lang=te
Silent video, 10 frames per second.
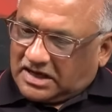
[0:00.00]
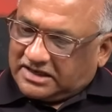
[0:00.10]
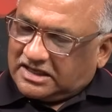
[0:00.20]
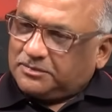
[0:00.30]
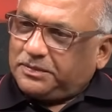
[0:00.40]

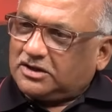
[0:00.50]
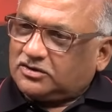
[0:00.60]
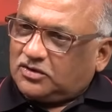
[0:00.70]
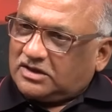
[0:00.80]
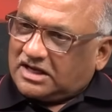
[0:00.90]
అయ్యన్న
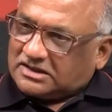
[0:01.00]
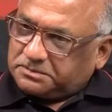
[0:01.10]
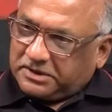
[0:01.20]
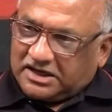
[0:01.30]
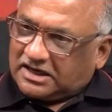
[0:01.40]
పాత్రుడు గారు
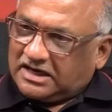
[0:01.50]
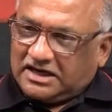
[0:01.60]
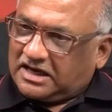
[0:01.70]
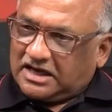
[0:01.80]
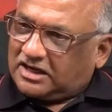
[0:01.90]
స్పీకర్
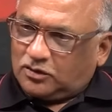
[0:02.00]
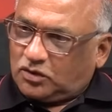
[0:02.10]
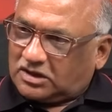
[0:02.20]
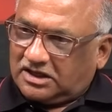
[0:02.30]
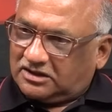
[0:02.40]
అని ఆయన
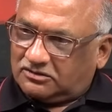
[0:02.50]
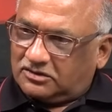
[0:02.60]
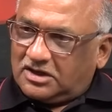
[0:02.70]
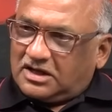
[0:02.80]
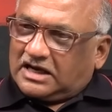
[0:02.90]
అనుకోవట్లేదు
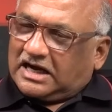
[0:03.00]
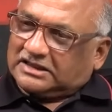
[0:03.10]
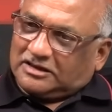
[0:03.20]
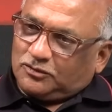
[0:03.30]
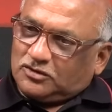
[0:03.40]

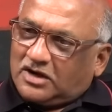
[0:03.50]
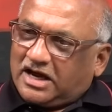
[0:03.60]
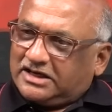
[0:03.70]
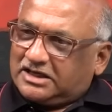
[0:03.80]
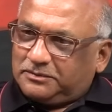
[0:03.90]
అంతకుముందు
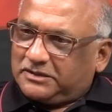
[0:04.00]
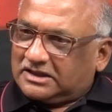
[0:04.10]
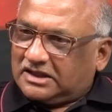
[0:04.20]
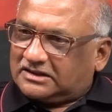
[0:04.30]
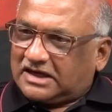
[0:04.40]
ఆయన ఇంటి
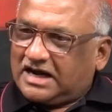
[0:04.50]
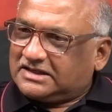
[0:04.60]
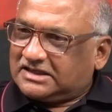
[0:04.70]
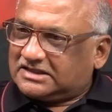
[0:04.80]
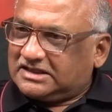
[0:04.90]
మీద దాడి
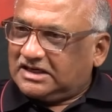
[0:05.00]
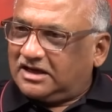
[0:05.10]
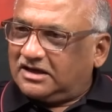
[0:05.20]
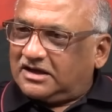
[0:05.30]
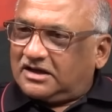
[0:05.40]
చేసి
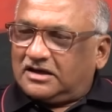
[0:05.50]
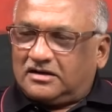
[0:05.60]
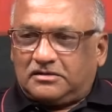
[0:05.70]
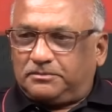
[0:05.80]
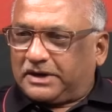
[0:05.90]

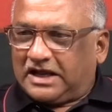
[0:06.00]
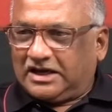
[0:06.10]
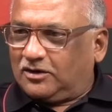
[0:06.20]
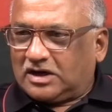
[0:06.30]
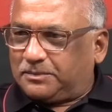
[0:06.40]

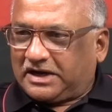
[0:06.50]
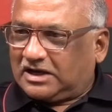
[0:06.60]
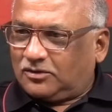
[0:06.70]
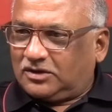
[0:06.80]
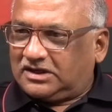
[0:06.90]
ప్రహరీ గోడ
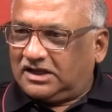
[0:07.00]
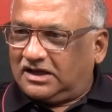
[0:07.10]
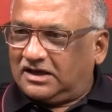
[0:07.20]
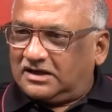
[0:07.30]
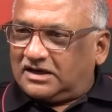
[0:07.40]
పగలగొట్టి
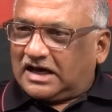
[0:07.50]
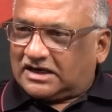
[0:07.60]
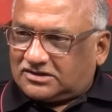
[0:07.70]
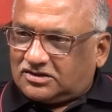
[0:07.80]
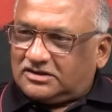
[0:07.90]

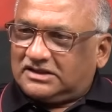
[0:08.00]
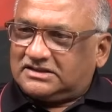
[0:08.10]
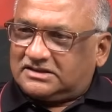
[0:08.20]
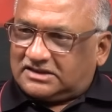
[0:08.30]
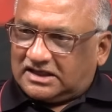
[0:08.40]
అరెస్ట్
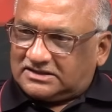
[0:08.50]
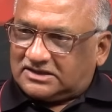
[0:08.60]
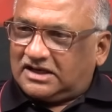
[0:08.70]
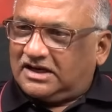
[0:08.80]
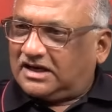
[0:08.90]
తీసి
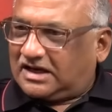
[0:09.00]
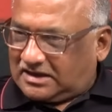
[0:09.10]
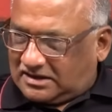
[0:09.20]
చేసుకెళ్ళిన